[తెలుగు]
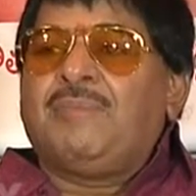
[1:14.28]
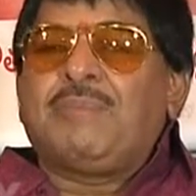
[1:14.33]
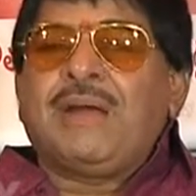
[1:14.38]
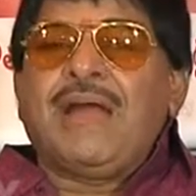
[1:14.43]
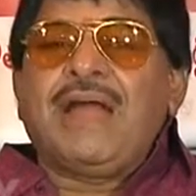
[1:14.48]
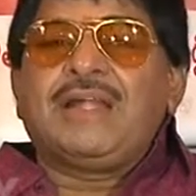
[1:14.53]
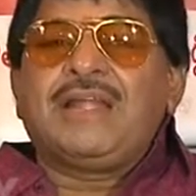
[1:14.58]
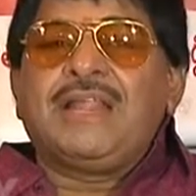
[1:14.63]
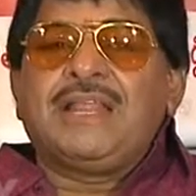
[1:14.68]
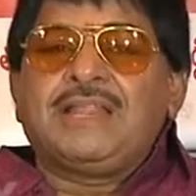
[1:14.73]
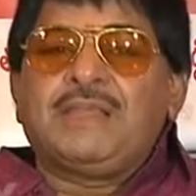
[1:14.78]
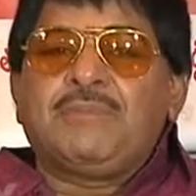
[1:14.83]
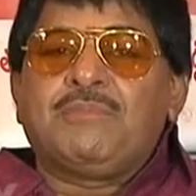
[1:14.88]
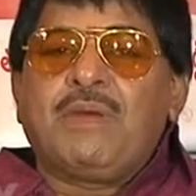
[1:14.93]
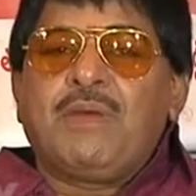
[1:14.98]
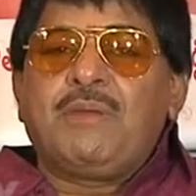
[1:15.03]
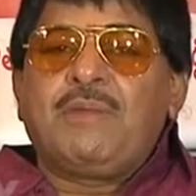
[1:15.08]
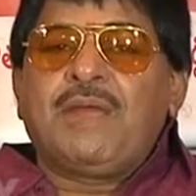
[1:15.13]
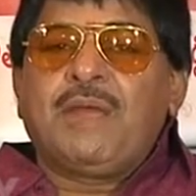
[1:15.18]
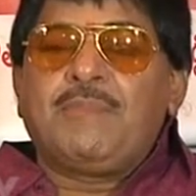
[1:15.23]
పాటలు ఎంత
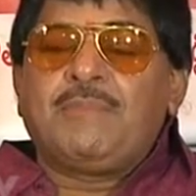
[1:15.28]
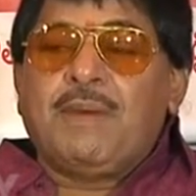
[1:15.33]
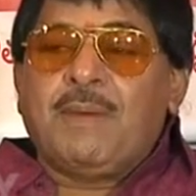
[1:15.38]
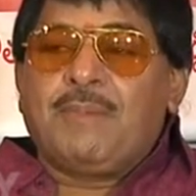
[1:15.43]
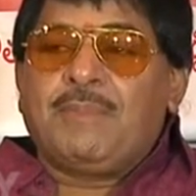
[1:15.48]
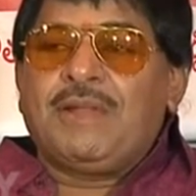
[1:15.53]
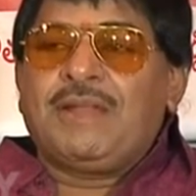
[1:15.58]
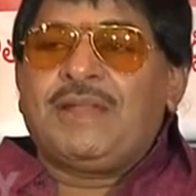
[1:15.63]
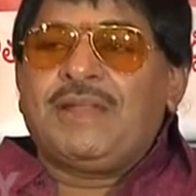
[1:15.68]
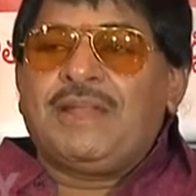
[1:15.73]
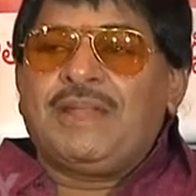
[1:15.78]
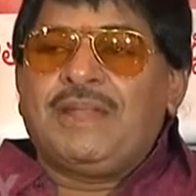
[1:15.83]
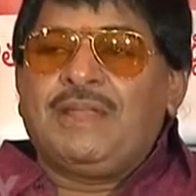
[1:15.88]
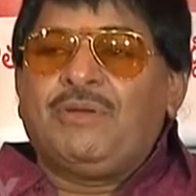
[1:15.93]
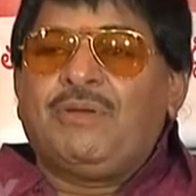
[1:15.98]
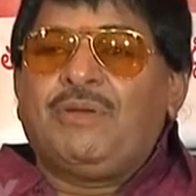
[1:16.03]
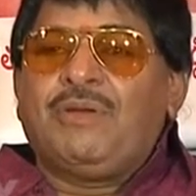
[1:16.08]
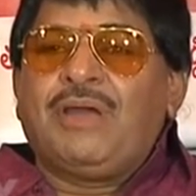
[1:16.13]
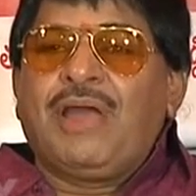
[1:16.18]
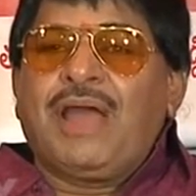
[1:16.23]
బాగా పాపులర్
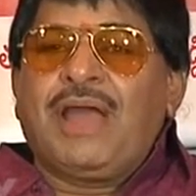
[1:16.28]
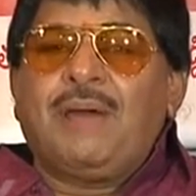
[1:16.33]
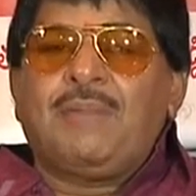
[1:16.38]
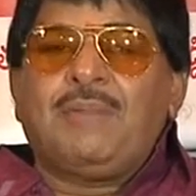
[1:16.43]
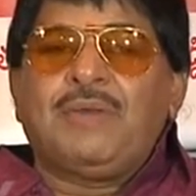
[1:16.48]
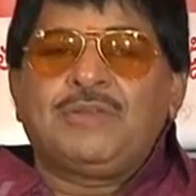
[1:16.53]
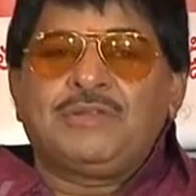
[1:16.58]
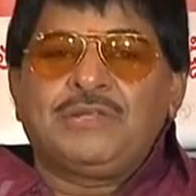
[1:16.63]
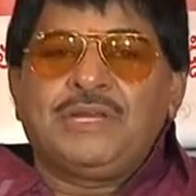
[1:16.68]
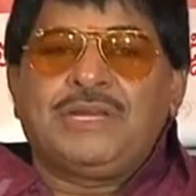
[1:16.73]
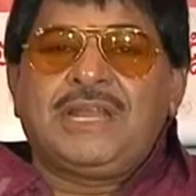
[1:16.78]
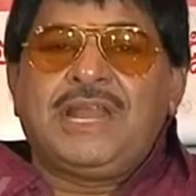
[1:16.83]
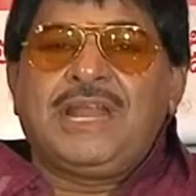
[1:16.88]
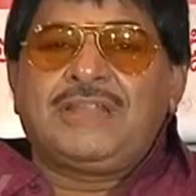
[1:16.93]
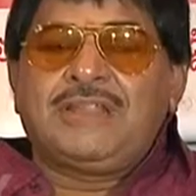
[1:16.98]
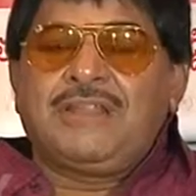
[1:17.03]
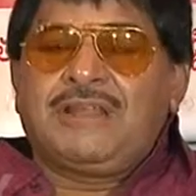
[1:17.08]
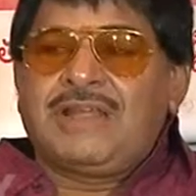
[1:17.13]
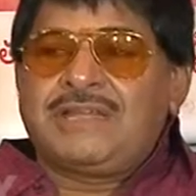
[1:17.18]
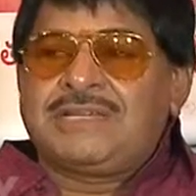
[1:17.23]
అయినాయో ఆ మ్యూజిక్
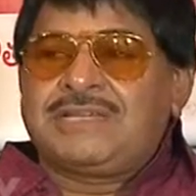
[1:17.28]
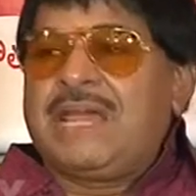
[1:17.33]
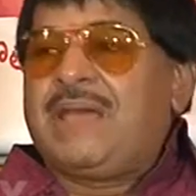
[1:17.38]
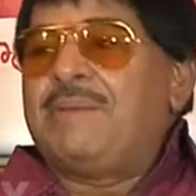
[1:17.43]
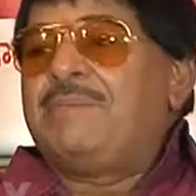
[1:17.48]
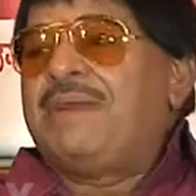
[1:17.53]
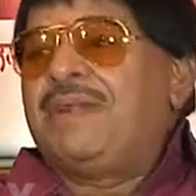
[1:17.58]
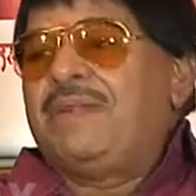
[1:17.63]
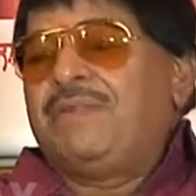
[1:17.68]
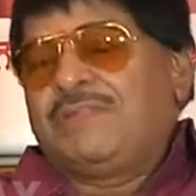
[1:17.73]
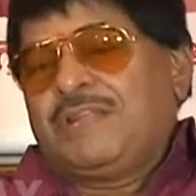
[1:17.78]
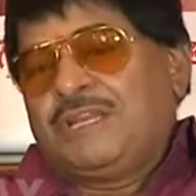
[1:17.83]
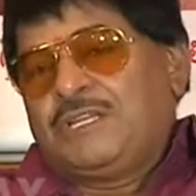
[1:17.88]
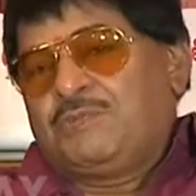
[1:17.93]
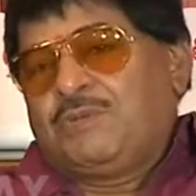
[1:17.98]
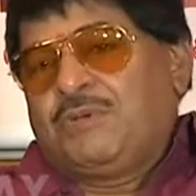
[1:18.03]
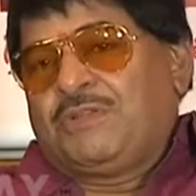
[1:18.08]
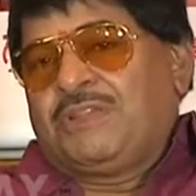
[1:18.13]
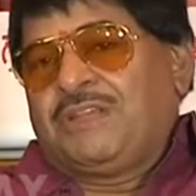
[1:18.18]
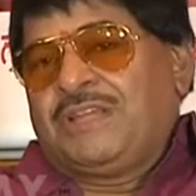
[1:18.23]
డైరెక్టర్ గారి స్టామినా ఏంటో
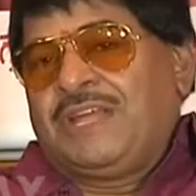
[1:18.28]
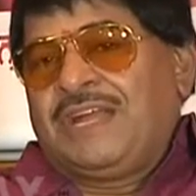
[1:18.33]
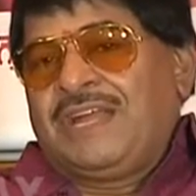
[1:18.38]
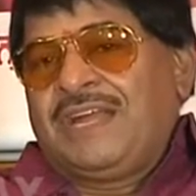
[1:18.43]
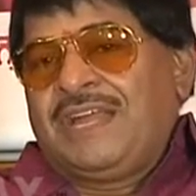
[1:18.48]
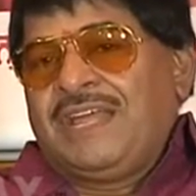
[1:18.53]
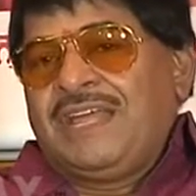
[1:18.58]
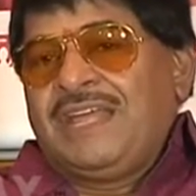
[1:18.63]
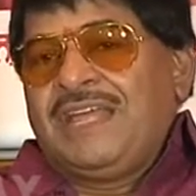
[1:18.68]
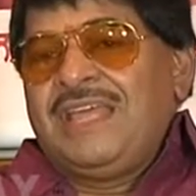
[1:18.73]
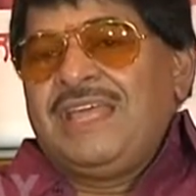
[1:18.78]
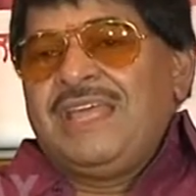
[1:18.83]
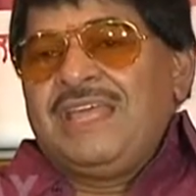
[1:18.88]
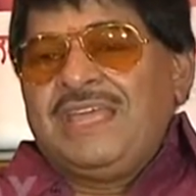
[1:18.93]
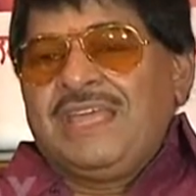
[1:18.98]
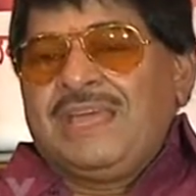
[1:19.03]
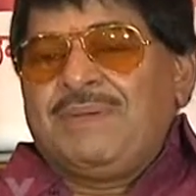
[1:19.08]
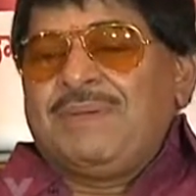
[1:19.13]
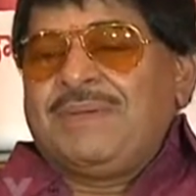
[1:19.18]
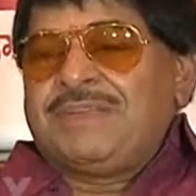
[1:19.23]
తెలిసిపోతుంది అక్కడే
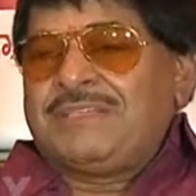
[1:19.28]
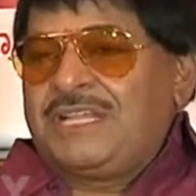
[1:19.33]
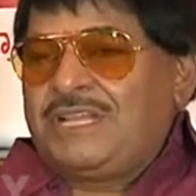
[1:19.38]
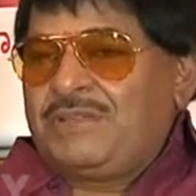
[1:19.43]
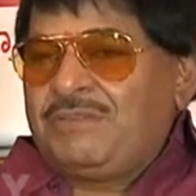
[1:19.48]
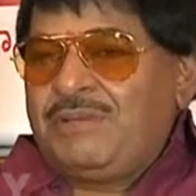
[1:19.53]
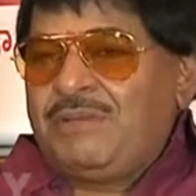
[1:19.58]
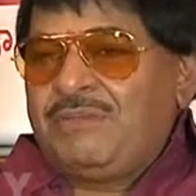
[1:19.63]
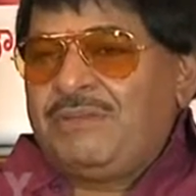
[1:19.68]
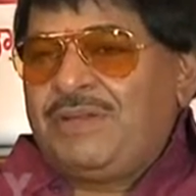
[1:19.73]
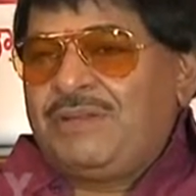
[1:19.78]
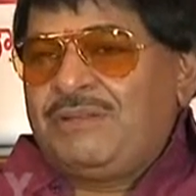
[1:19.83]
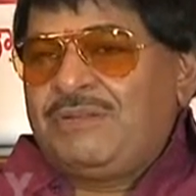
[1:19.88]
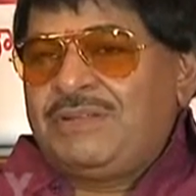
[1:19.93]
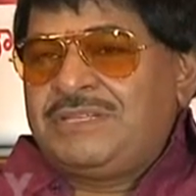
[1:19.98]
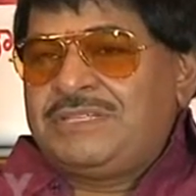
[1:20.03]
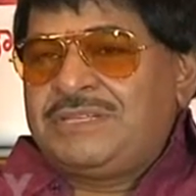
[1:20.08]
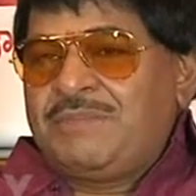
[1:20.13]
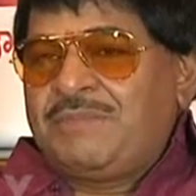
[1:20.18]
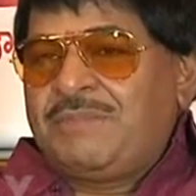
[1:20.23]
ఇక మా సత్యబాబు గారి
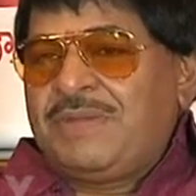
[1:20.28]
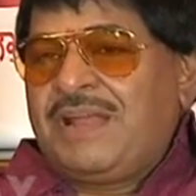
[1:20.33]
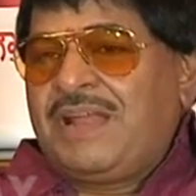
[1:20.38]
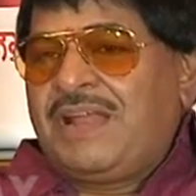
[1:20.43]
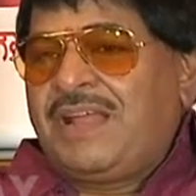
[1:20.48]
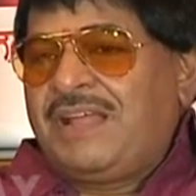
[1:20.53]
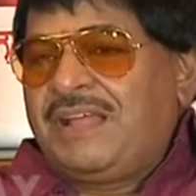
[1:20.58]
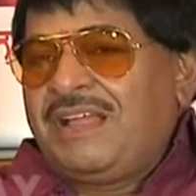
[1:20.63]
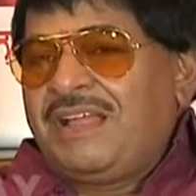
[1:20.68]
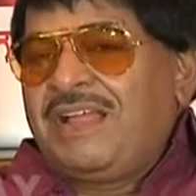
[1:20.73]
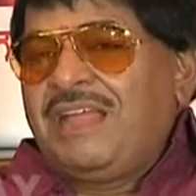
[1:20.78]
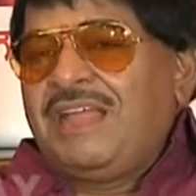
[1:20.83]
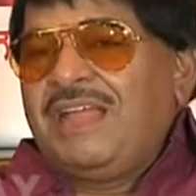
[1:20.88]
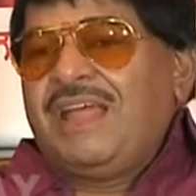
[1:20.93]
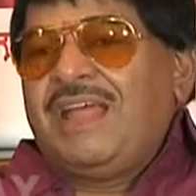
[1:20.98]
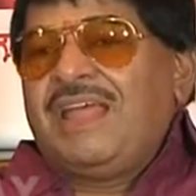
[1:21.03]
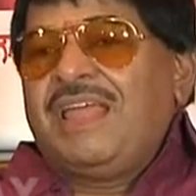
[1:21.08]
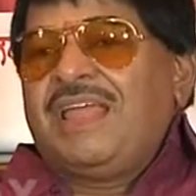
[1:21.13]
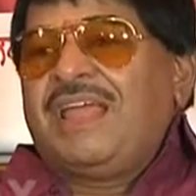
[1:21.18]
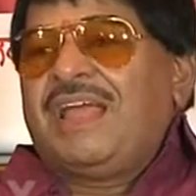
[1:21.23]
గురించి చెప్పానా
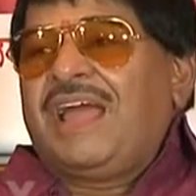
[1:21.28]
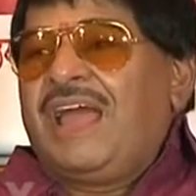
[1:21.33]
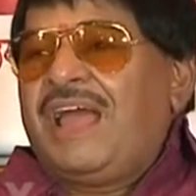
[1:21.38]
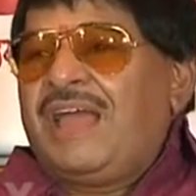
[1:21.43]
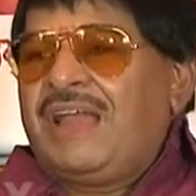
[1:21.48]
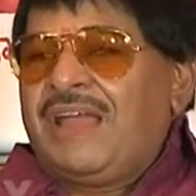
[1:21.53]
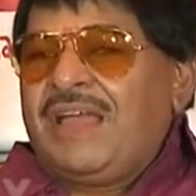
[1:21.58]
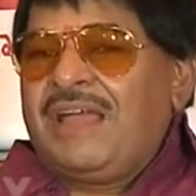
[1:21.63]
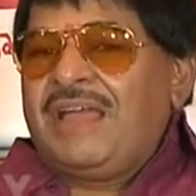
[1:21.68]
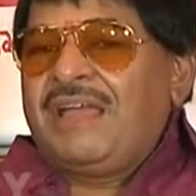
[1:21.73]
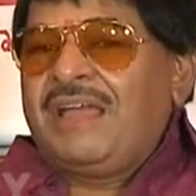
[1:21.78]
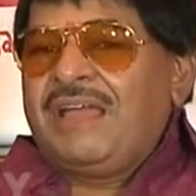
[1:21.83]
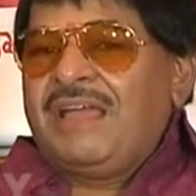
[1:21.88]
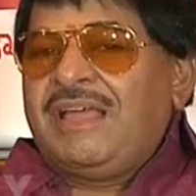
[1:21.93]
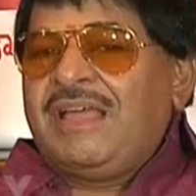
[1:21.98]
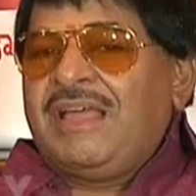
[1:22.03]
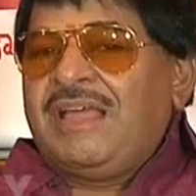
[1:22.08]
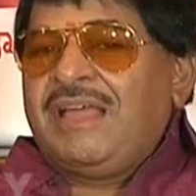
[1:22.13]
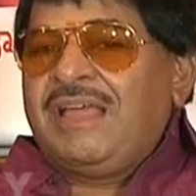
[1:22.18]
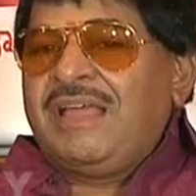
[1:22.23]
ఇక ఆయన
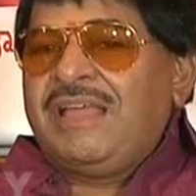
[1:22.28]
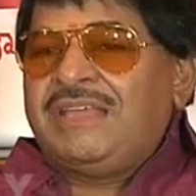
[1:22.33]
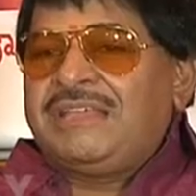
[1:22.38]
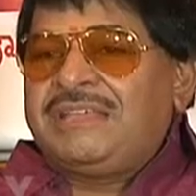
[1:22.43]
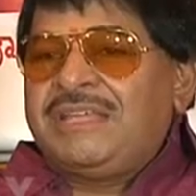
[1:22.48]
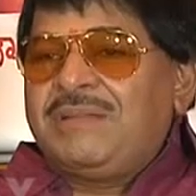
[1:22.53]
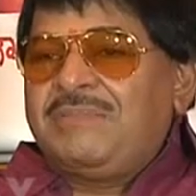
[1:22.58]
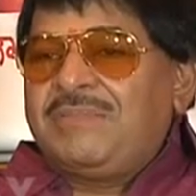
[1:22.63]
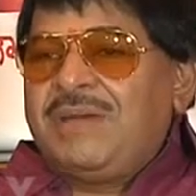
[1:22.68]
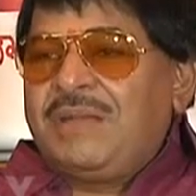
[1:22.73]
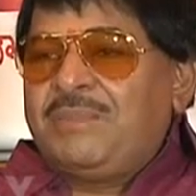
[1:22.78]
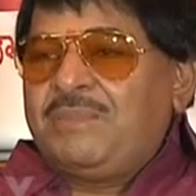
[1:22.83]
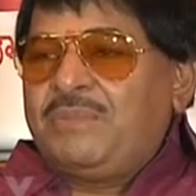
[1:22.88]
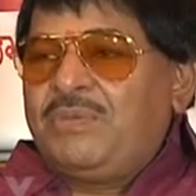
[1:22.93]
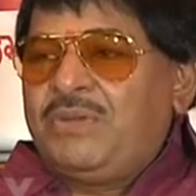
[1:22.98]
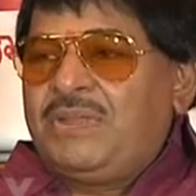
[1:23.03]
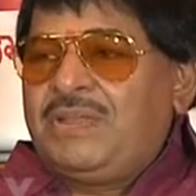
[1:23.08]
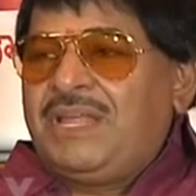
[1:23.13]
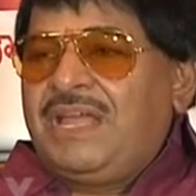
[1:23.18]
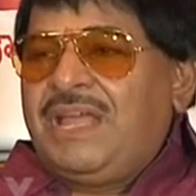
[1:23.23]
ఈ సినిమాని
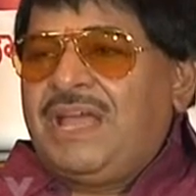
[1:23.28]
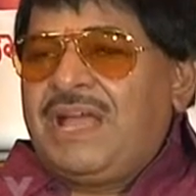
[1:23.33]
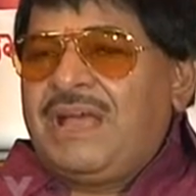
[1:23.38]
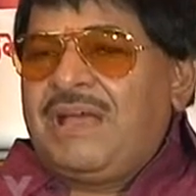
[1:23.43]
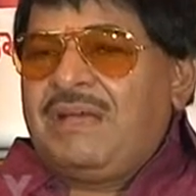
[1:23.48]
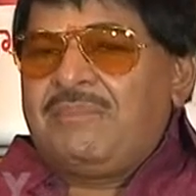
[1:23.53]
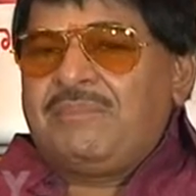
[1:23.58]
పూర్తిగా